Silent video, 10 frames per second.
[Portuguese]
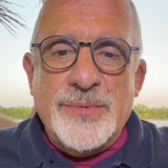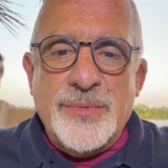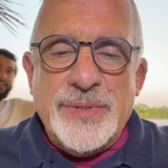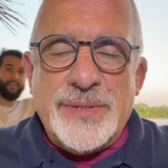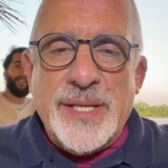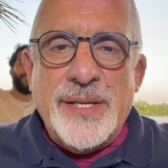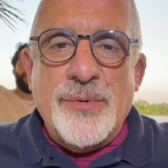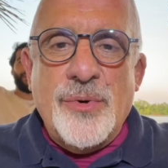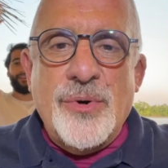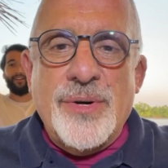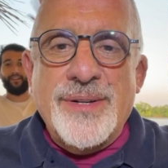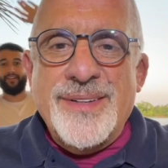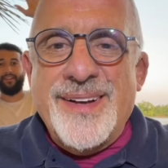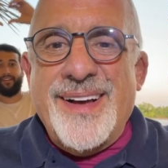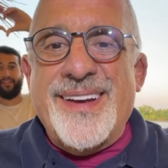no interior.
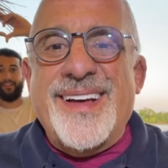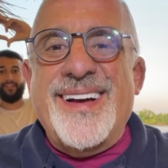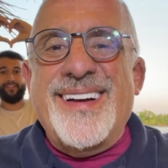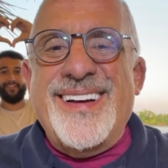Olha lá.